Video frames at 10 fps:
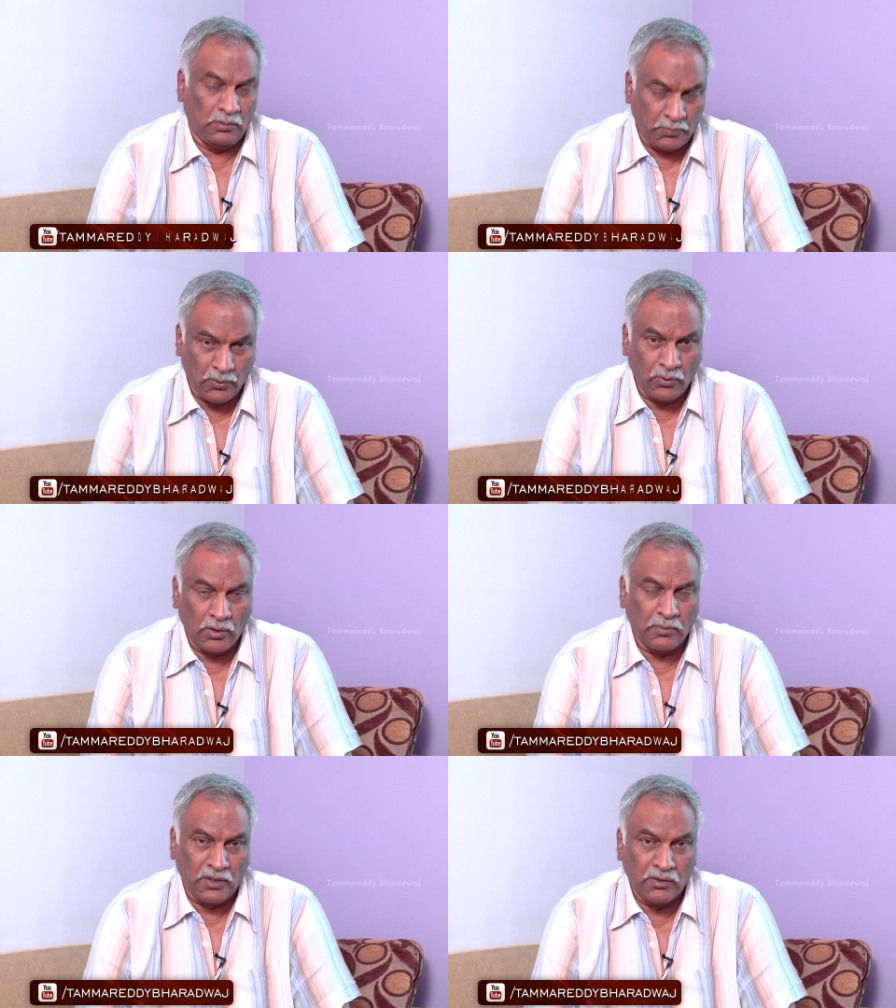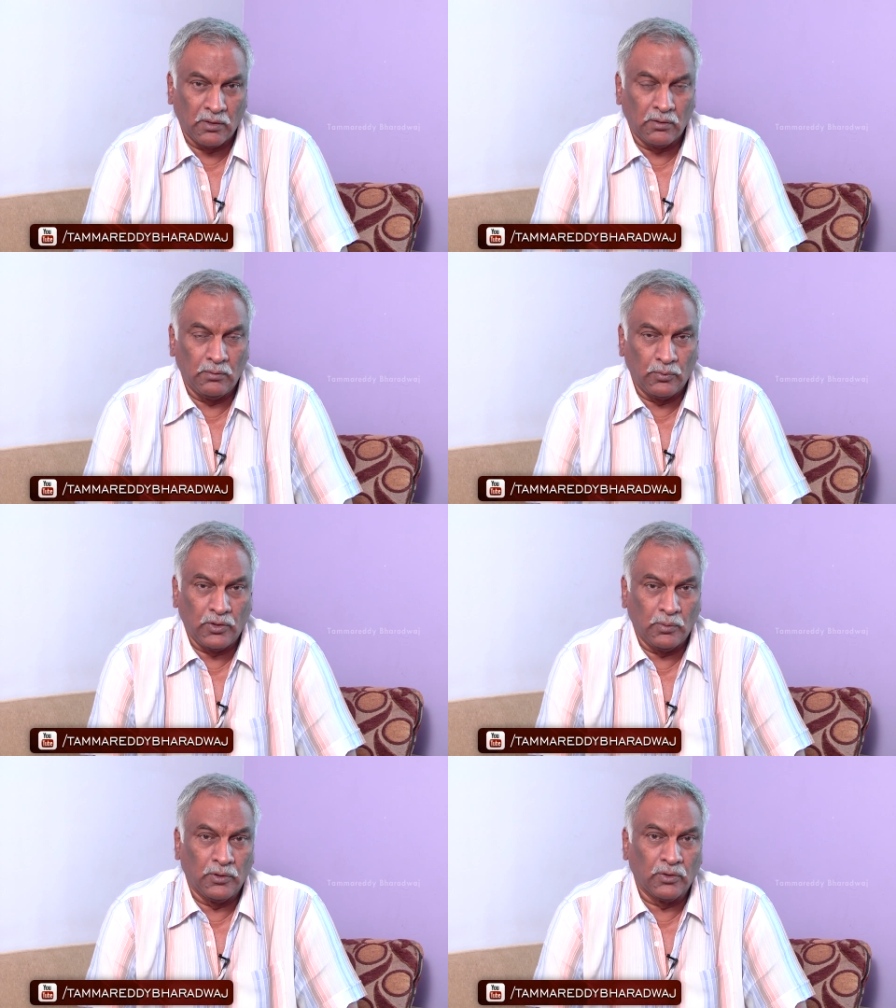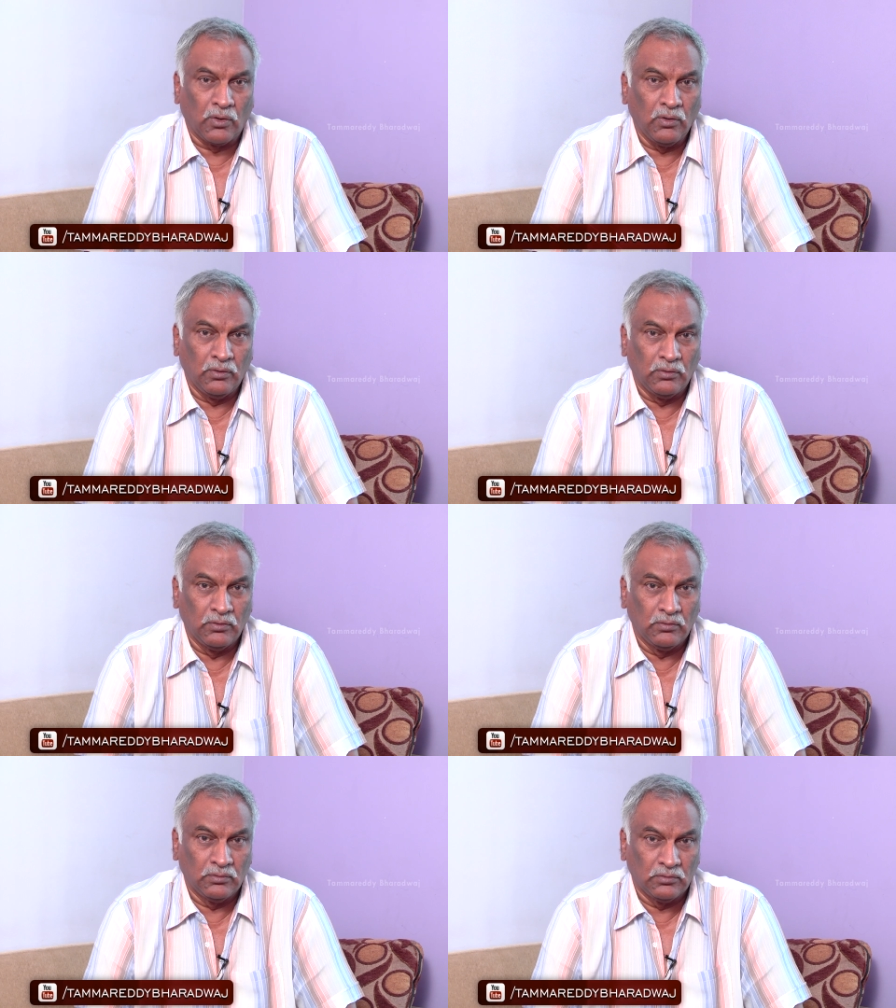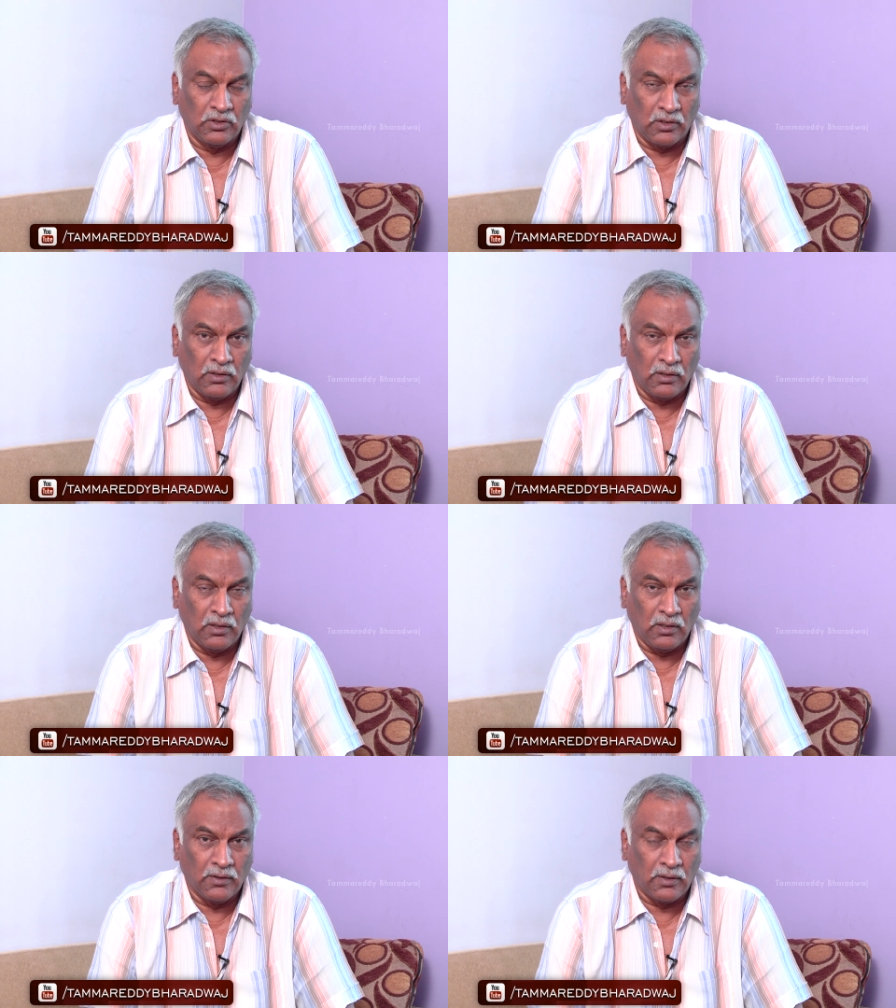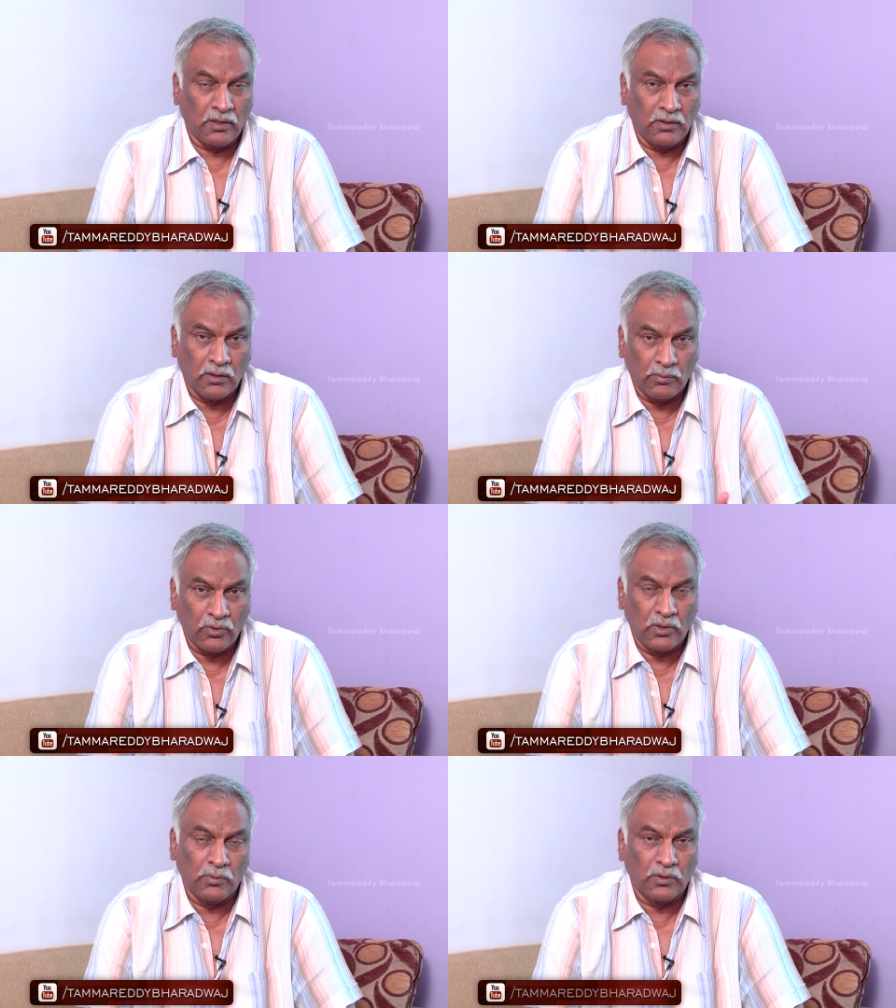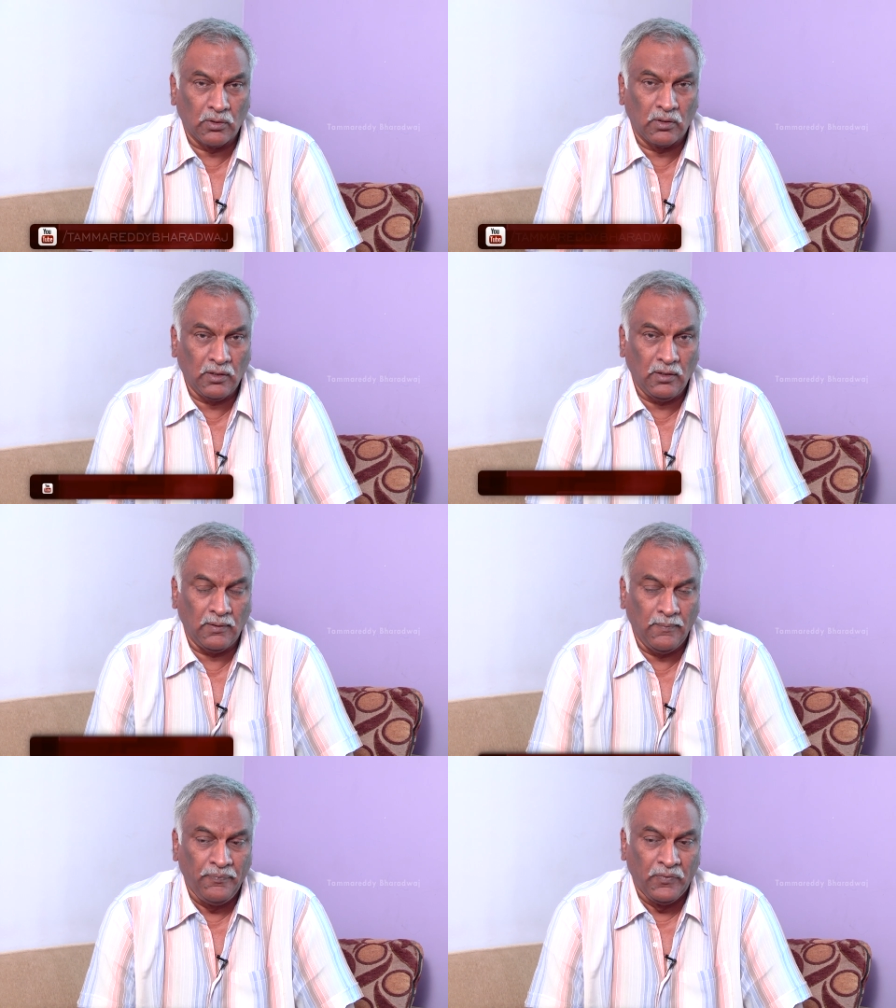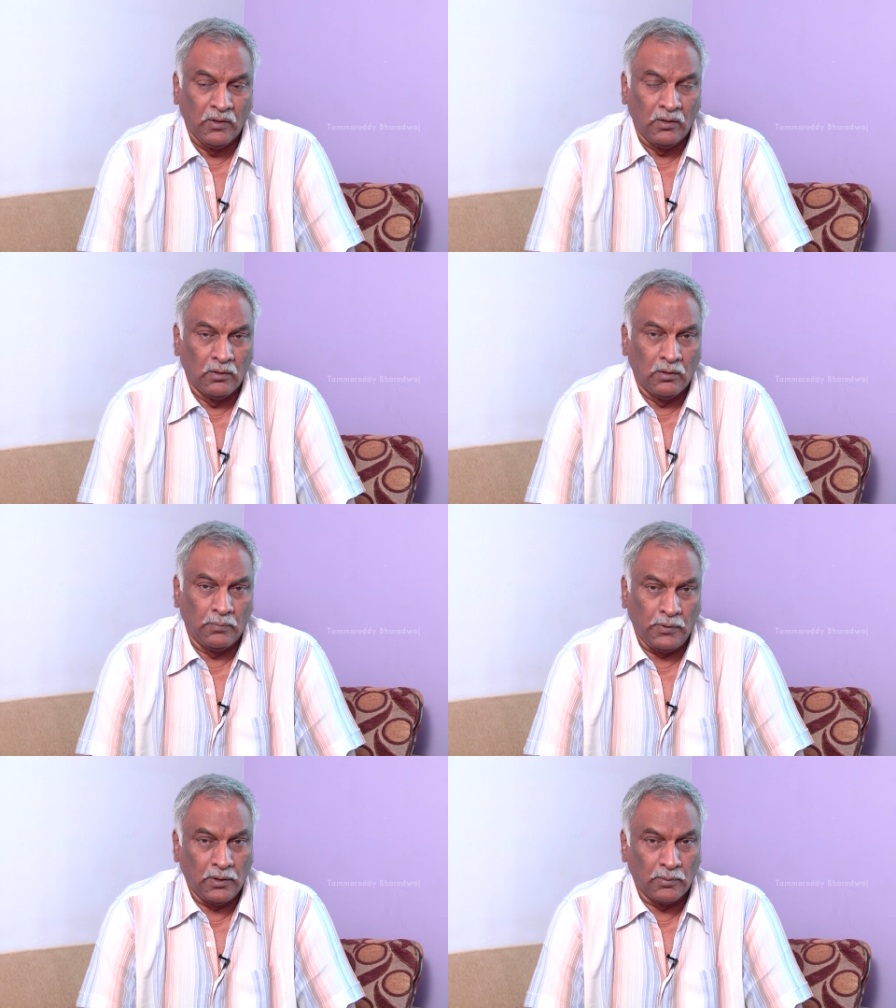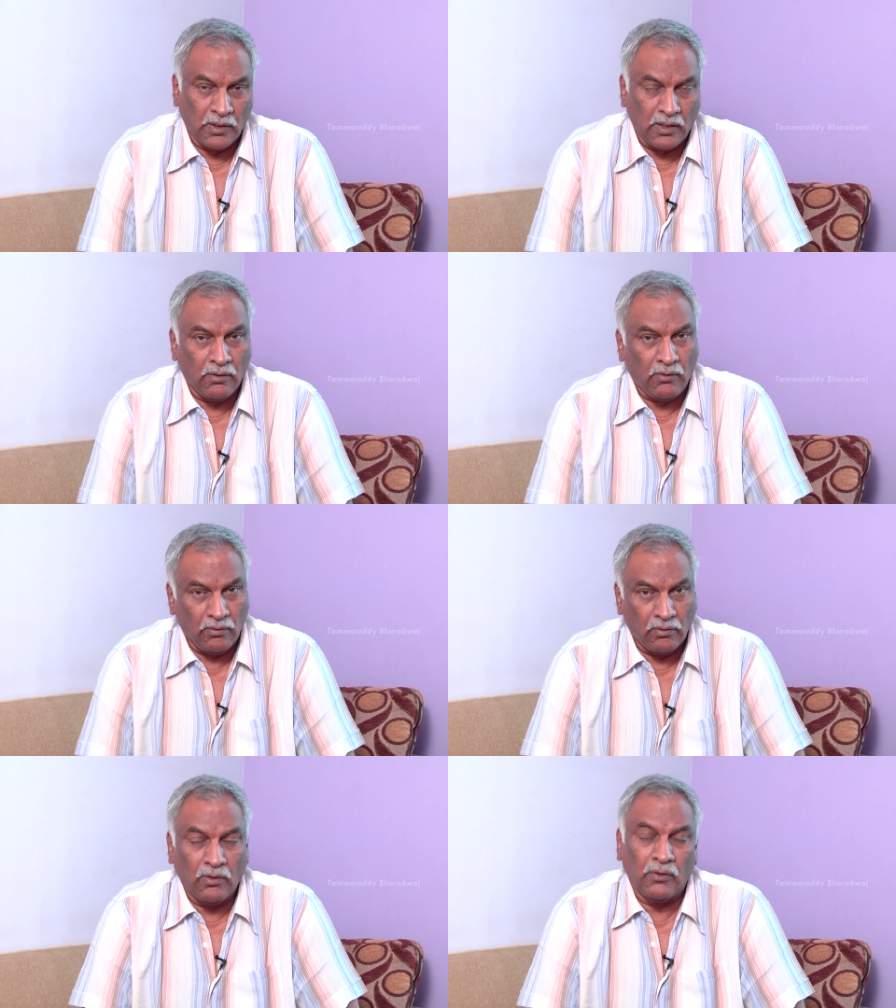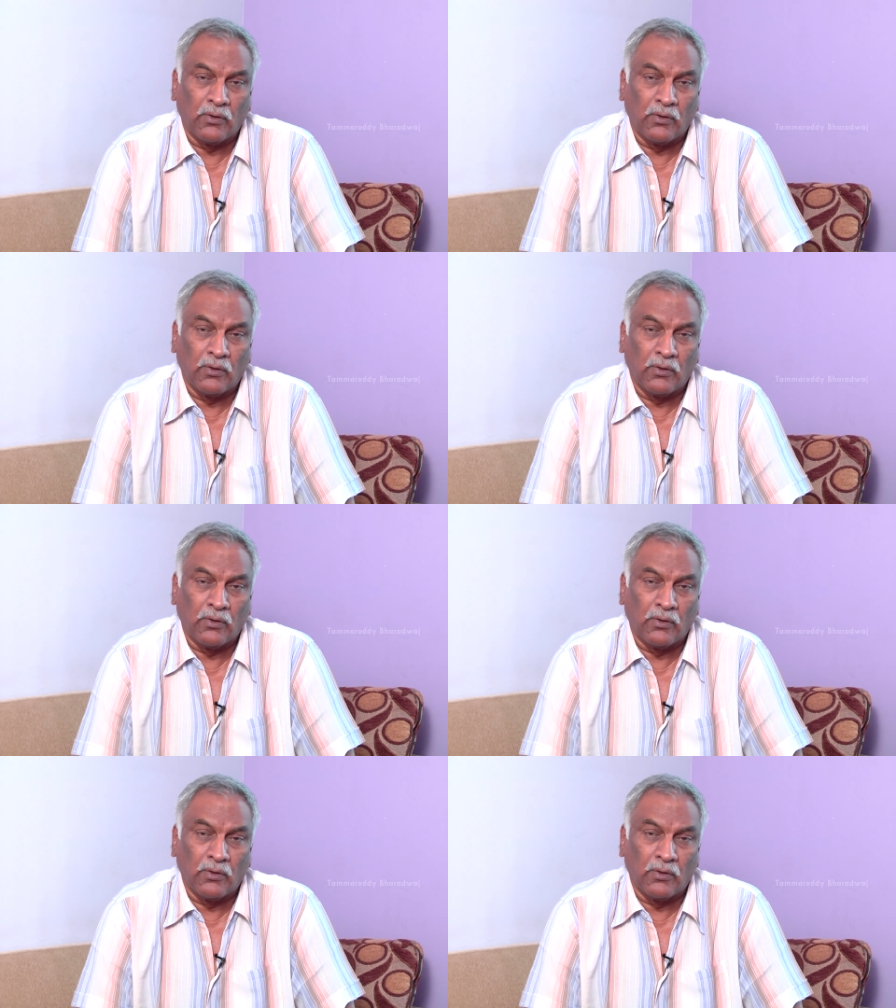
ఇప్పుడు కూడా మన ఇద్దరు ముఖ్యమంత్రులు తెలంగాణ ఆంధ్ర ఇద్దరు ముఖ్యమంత్రులకి పిఎం గారి ఇంటర్వ్యూలు కూడా